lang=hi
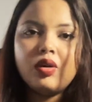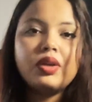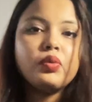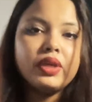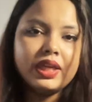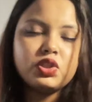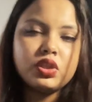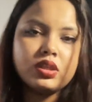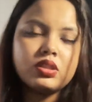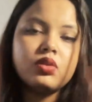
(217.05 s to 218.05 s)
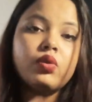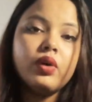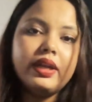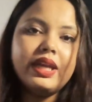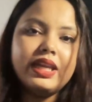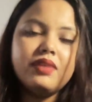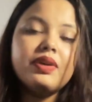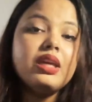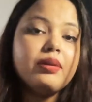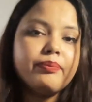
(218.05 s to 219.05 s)
ऑन गोइंग एजुकेशन को एनी
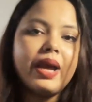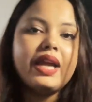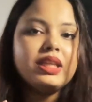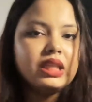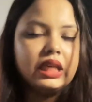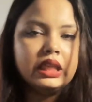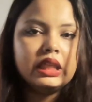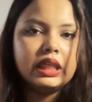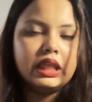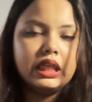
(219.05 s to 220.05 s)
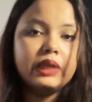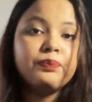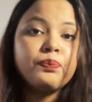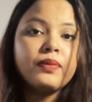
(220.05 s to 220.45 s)
वे इम्पैक्ट नहीं करेंगे